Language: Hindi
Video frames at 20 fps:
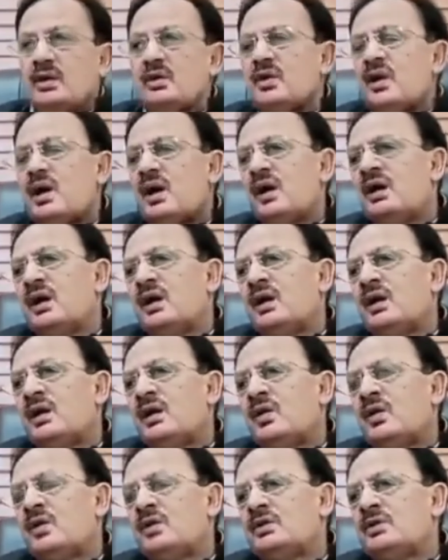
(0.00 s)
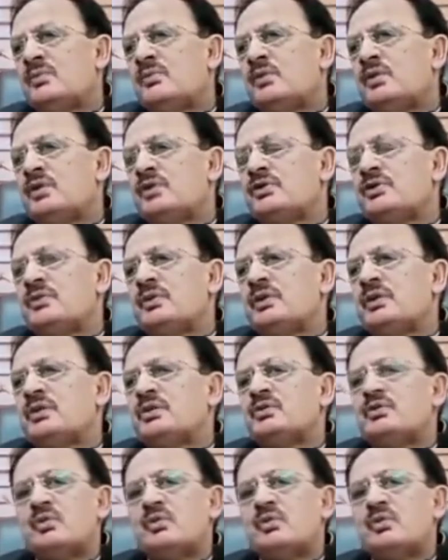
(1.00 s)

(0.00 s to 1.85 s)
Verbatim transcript: नहीं जो हरियाणा और जम्मू कश्मीर